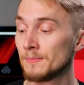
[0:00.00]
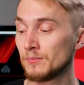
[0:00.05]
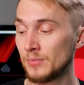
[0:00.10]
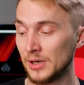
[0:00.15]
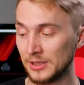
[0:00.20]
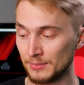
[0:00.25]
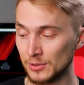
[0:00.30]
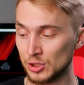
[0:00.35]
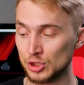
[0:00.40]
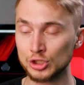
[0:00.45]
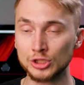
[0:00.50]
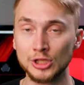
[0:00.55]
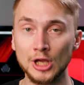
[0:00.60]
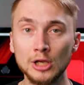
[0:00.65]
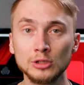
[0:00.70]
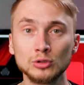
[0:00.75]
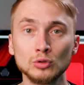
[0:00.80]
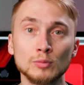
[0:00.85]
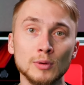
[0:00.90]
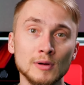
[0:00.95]

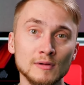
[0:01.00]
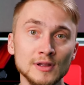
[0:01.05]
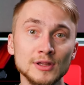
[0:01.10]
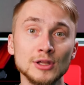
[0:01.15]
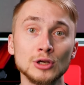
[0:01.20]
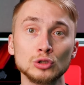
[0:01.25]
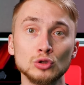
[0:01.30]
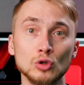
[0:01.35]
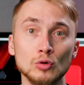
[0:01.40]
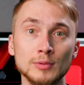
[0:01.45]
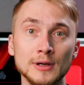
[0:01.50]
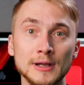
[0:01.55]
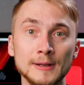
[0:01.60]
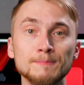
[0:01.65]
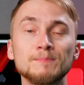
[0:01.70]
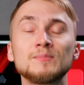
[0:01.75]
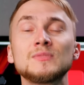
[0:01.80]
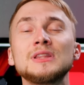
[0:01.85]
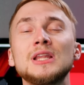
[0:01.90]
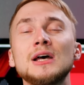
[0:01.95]
предпочитают управление кнопкой.
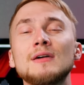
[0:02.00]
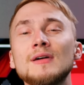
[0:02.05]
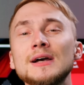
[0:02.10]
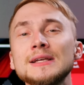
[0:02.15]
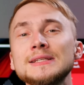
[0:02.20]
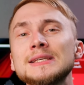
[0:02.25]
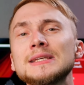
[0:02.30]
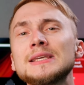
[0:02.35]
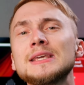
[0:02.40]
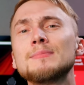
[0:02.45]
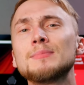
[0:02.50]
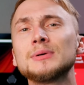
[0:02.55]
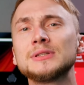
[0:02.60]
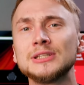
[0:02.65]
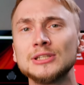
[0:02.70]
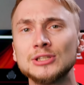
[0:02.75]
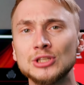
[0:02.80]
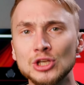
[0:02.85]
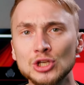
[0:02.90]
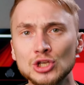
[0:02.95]
Давайте
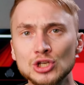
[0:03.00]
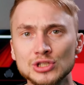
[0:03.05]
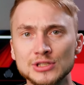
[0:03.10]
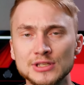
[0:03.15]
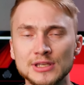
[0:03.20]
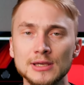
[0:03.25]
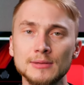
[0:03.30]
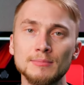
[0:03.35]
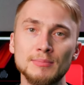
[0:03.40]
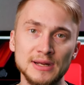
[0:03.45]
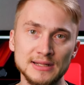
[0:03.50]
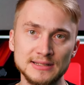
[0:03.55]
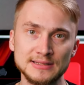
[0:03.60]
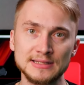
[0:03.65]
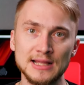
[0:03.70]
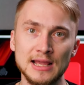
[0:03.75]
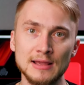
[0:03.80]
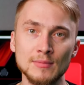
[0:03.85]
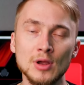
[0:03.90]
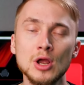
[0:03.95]
гипотетически
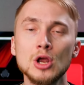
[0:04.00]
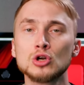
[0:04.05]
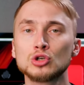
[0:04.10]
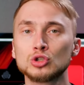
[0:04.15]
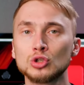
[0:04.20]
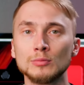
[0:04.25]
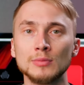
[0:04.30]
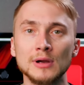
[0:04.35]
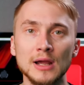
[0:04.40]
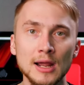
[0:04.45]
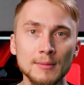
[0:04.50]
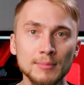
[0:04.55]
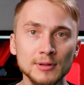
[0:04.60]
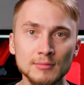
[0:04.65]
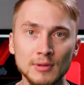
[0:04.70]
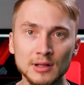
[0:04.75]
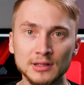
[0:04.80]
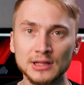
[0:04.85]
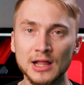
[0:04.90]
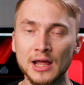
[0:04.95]
представим, чтобы Apple
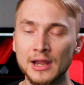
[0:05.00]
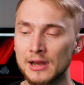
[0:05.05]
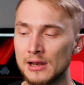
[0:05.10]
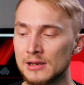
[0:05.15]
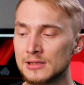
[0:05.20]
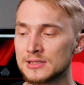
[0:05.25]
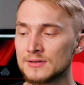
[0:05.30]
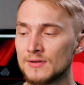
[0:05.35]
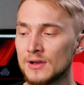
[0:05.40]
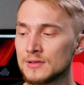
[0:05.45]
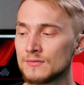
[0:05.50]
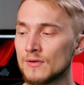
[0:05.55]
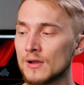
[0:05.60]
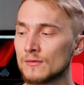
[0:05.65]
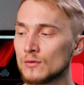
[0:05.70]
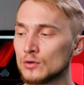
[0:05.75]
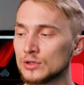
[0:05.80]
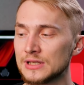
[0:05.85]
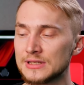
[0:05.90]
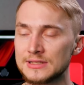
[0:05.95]
могла реализовать в
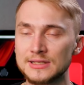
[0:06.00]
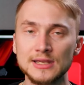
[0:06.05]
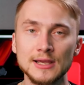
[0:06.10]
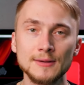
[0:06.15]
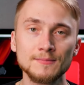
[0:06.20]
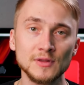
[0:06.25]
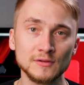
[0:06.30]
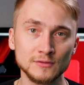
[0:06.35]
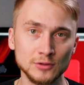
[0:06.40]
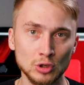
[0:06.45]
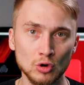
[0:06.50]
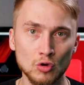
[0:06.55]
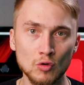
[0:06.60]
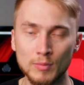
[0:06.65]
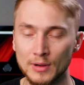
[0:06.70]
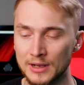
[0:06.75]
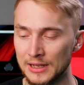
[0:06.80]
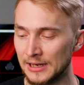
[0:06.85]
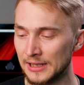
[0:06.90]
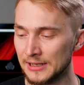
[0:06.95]
iPhone SE второго
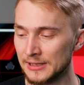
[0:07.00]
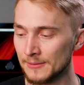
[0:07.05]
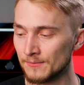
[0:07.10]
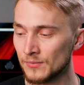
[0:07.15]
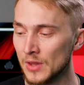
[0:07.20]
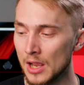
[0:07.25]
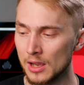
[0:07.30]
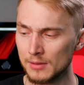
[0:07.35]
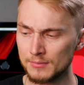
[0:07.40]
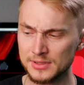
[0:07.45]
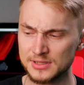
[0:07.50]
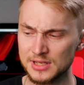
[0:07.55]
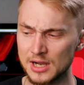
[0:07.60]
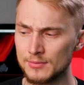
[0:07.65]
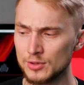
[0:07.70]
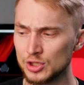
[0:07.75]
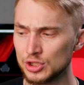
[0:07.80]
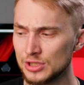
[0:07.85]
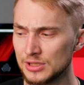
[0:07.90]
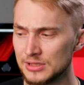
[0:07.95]
поколения.
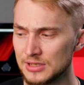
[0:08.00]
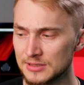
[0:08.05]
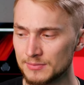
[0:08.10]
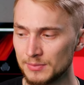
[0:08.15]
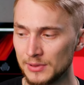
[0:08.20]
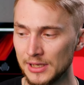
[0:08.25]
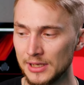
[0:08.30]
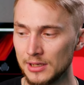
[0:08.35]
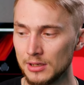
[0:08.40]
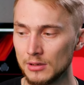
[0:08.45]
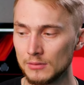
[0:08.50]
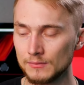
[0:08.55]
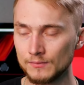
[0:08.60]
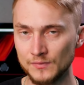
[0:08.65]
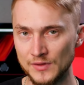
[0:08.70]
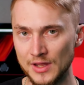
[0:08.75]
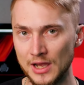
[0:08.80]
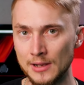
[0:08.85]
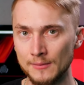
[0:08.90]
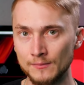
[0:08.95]
Безрамочный дисплей?
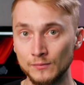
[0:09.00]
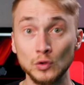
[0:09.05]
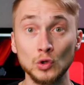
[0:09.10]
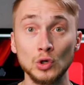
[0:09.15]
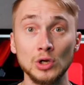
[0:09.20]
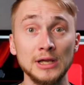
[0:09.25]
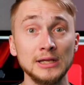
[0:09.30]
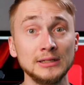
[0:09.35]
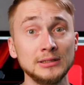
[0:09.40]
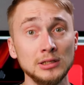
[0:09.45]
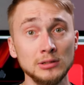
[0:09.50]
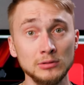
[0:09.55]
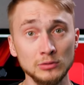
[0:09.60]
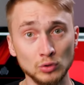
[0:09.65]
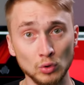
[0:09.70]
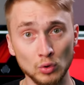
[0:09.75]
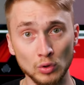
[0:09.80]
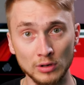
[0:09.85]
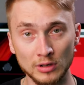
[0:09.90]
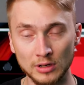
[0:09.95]
Да, но это
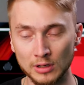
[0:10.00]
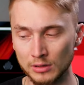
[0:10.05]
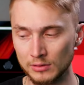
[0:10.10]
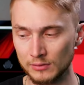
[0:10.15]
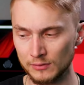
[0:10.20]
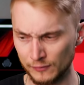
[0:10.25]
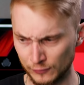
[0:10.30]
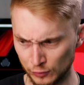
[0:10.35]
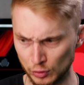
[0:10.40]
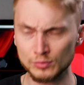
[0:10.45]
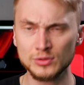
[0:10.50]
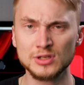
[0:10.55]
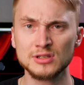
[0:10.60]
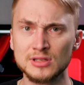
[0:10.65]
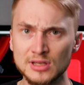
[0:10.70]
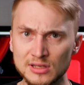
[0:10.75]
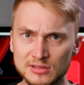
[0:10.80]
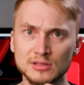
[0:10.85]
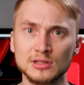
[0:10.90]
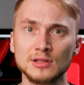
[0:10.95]
дорого, в том
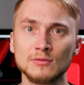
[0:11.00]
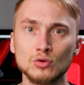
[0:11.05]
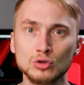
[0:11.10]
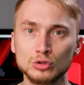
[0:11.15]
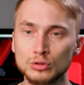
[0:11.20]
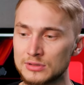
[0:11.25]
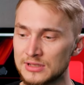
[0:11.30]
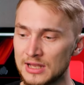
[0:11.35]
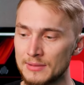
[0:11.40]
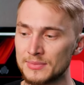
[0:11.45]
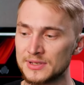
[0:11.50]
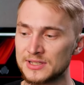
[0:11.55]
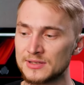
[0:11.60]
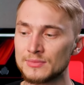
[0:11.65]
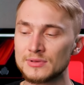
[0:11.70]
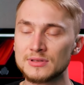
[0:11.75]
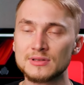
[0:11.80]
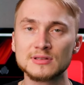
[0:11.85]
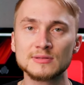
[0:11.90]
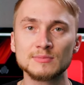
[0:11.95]
числе из-за того, что сам по
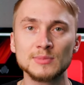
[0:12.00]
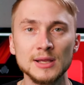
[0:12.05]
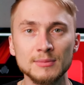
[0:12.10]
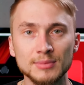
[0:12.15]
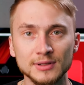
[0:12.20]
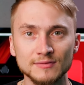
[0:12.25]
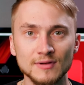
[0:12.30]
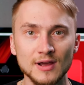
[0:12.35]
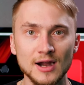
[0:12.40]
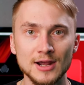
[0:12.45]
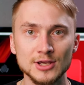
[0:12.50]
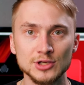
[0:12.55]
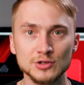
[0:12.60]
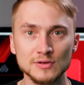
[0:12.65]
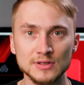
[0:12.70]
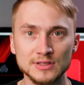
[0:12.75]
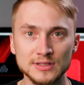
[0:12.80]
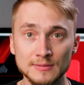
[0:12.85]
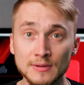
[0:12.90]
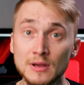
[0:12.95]
себе дисплей
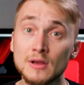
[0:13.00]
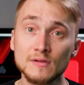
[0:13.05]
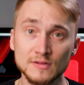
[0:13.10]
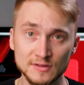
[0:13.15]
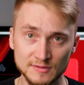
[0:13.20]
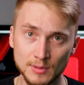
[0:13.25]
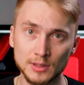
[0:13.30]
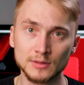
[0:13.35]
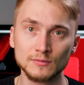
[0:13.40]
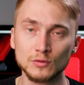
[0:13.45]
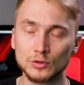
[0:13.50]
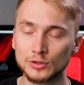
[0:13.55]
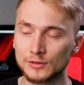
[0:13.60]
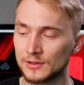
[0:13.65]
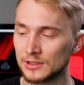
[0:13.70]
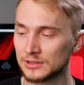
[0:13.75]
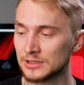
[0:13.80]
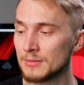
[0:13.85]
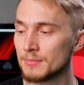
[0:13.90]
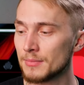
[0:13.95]
подворачивается в смартфонах
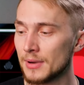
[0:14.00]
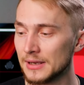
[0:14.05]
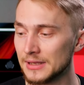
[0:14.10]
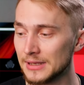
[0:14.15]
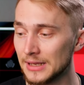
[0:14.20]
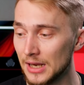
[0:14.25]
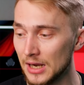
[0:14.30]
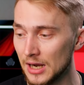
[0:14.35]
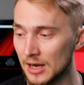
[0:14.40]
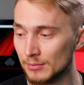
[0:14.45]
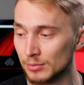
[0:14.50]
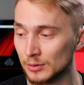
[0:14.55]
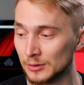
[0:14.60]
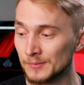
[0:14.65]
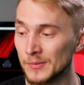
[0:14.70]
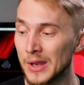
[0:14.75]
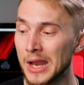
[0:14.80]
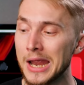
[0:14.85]
от компании Apple.